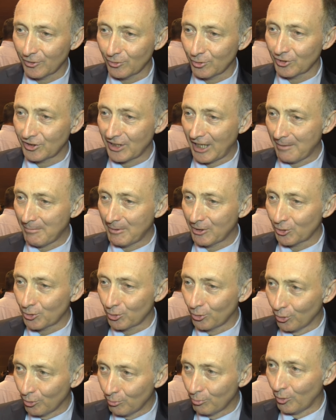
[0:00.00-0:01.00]

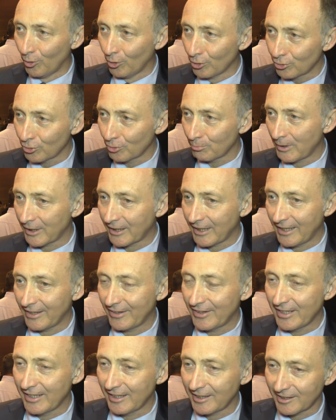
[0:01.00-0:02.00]
zusammentun muss und man
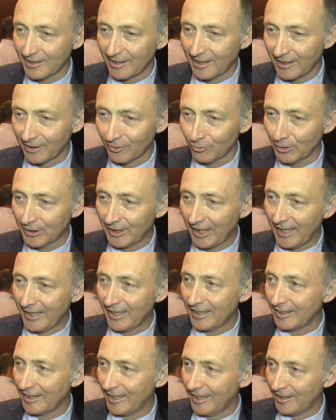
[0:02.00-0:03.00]
kann nicht sagen, nur der
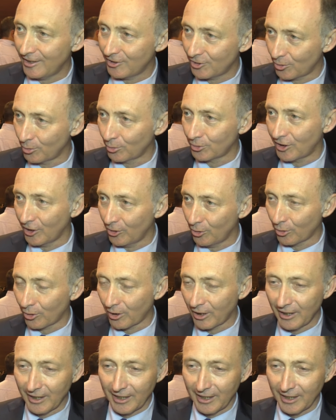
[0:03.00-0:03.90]
eine Teil ist gut genug.